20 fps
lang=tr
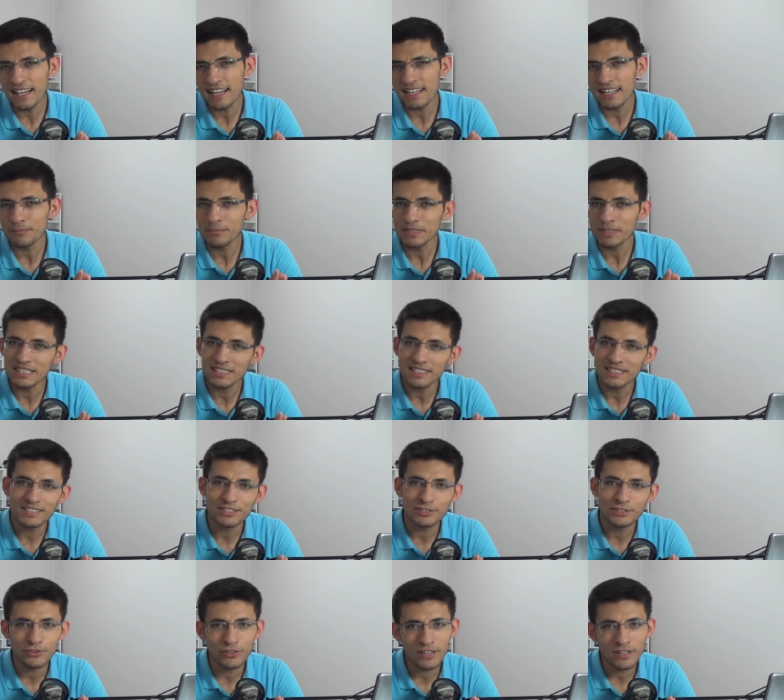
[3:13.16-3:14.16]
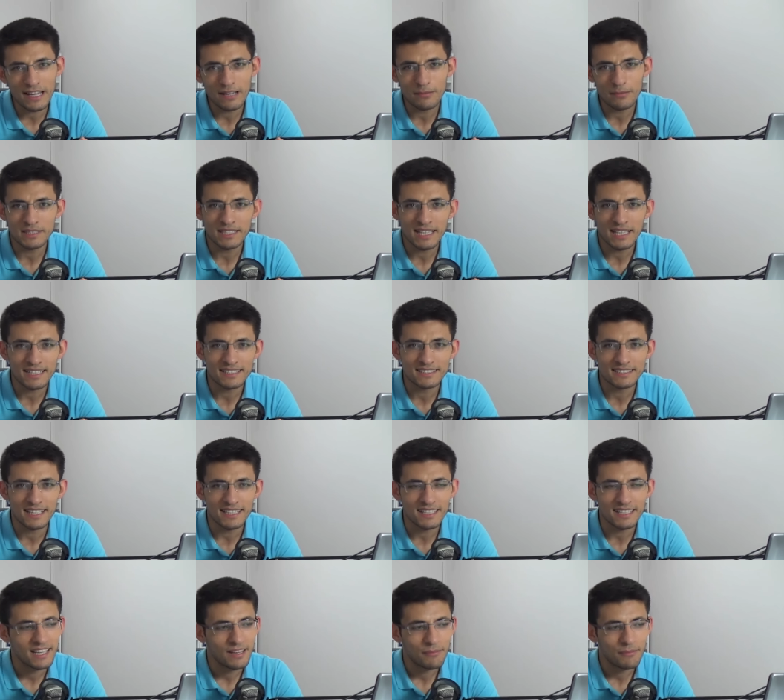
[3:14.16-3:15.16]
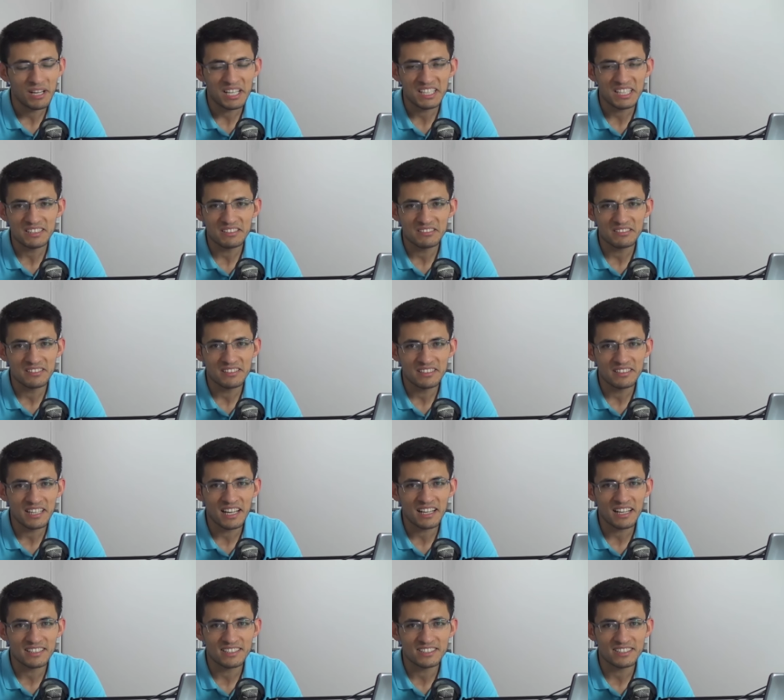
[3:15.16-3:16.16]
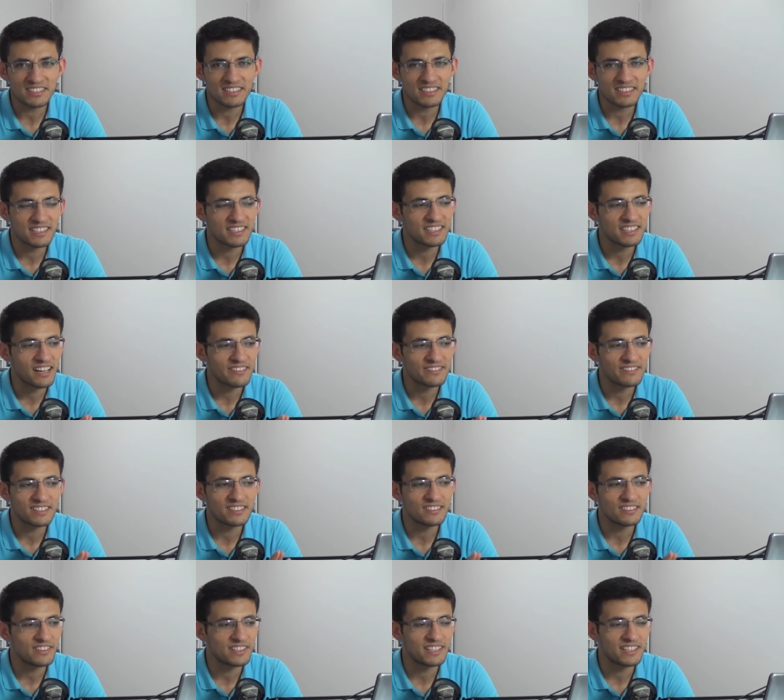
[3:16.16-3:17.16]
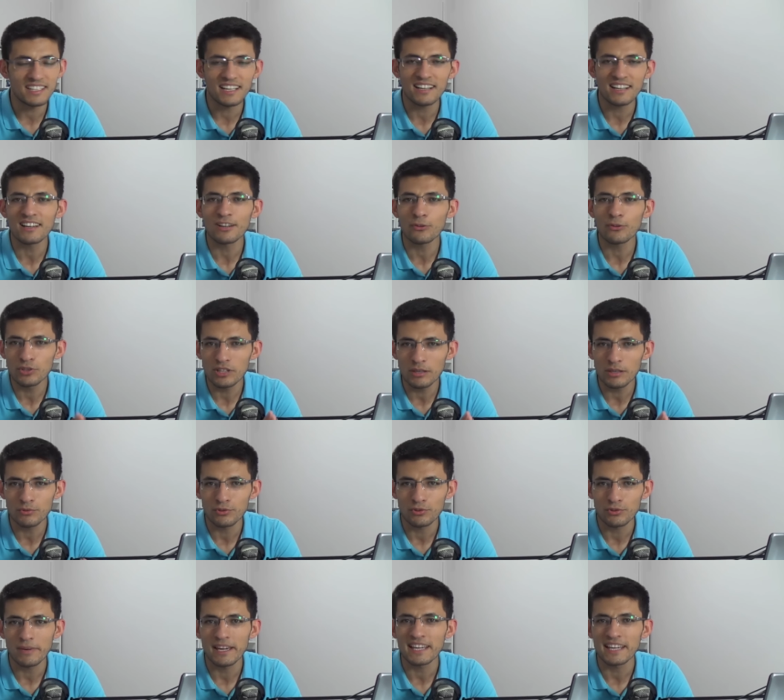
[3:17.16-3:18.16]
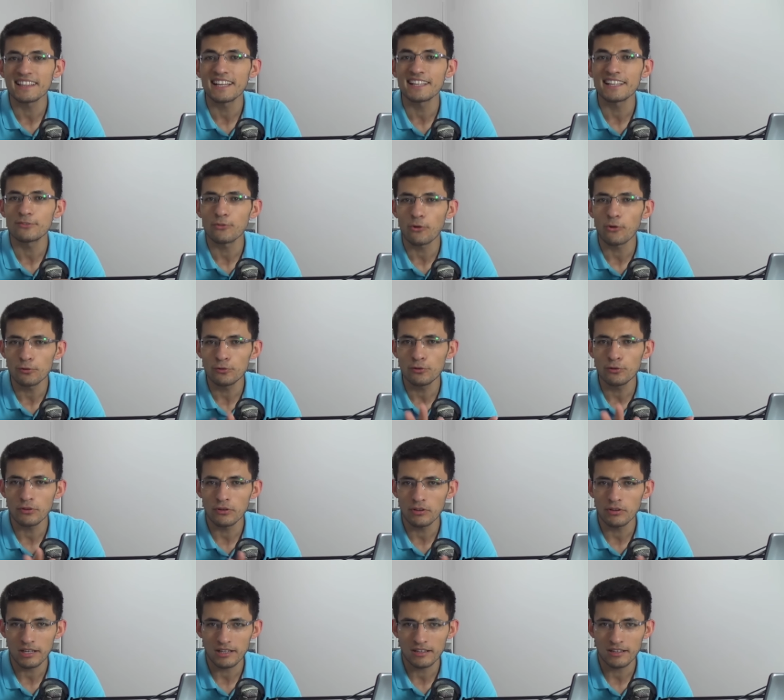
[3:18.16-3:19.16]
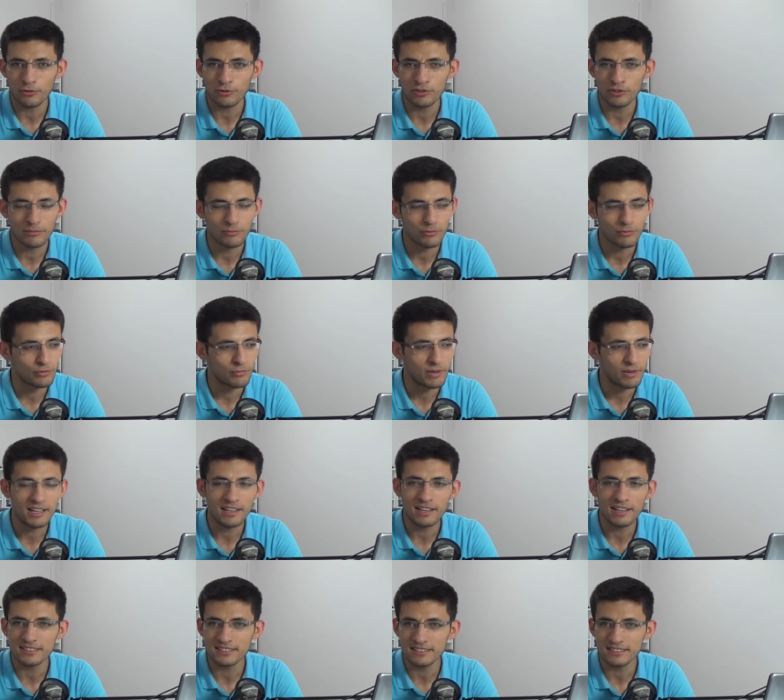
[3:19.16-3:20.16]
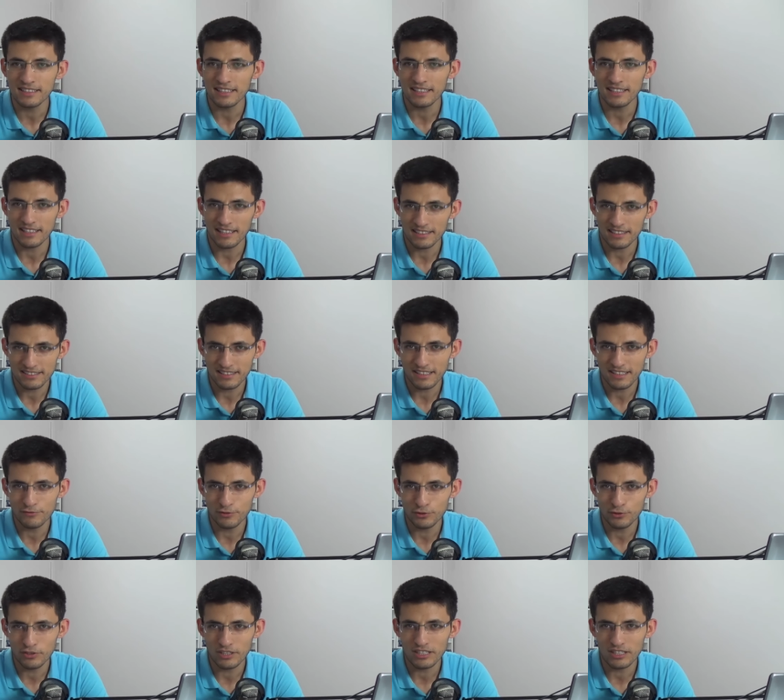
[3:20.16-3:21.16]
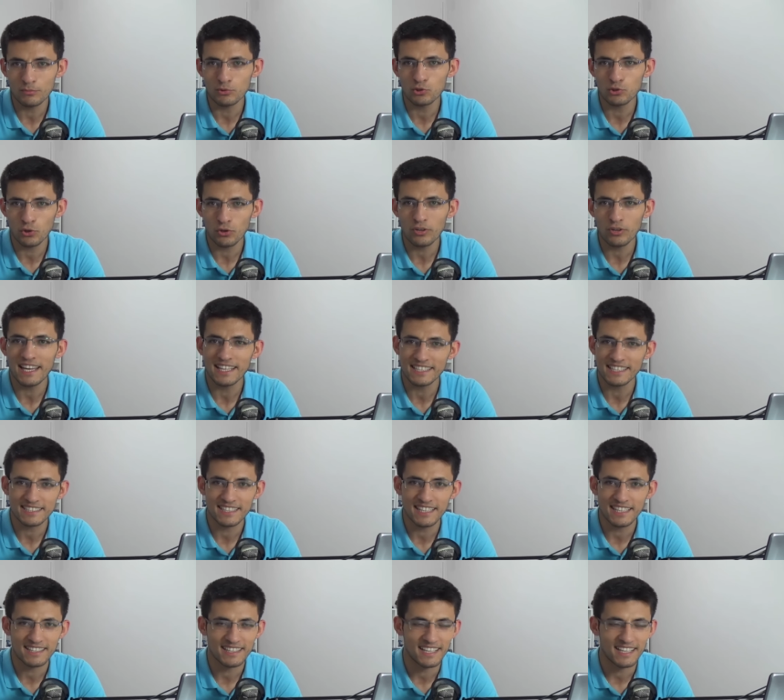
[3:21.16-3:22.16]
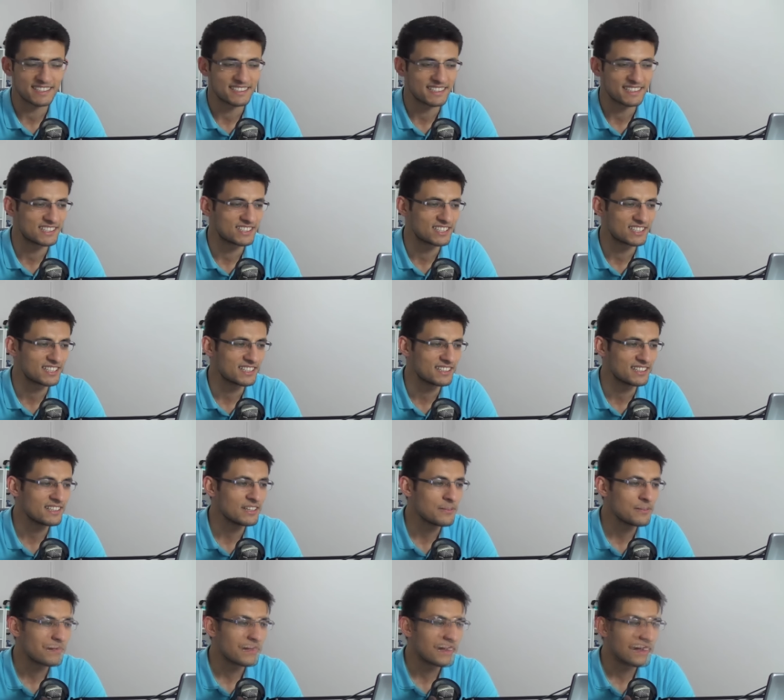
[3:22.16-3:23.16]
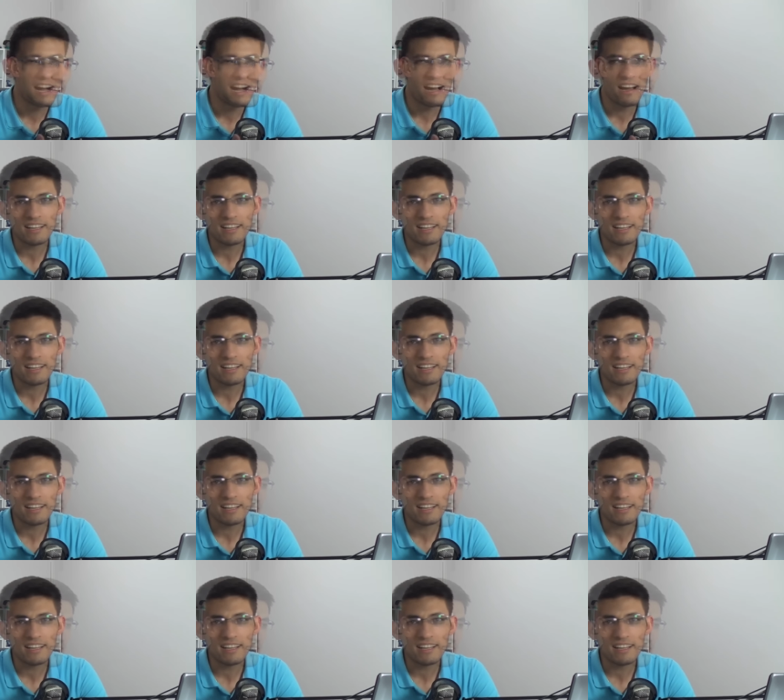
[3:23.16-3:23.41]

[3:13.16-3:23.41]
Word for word: Agar mı Clash Royale mi dersen ben yaklaşık 2 haftadır falan agar oynamıyorum. Eklenti öldü öldü agar oynamıyorum. Halihazırda atılan videolarım çoğu eski eklentiyle çekildi.